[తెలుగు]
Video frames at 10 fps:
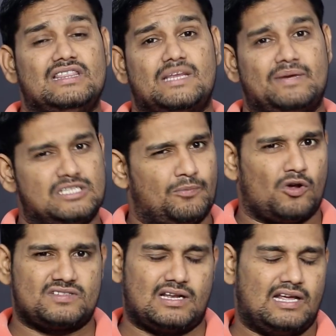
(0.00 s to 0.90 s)
ఇంత మంచి
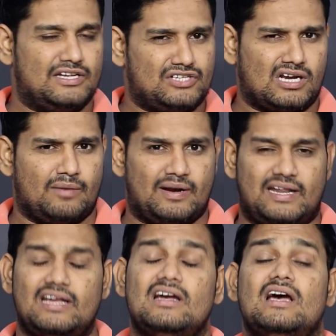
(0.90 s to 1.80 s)
ప్రాసెసర్ని ఇచ్చారు
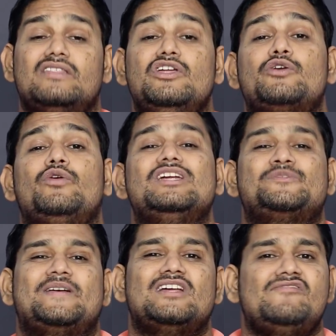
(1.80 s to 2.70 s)
కాబట్టి దీని కొన్ని
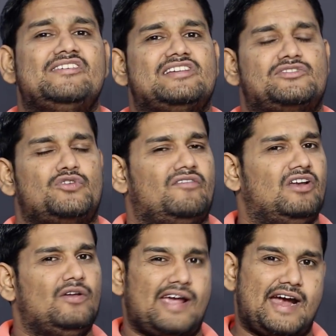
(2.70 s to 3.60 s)
స్పెషల్ ఫీచర్స్ కూడా
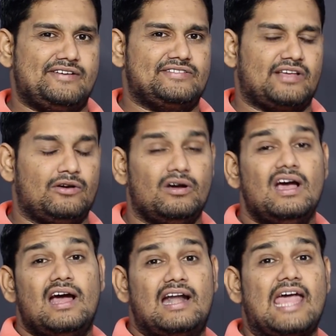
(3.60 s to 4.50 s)
వీళ్ళు యాడ్ చేశారు
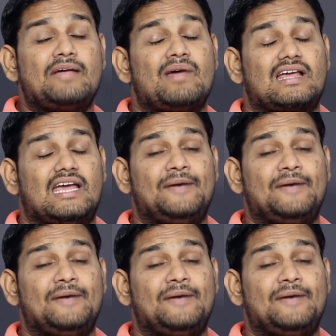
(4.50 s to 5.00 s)
లైక్ మనకి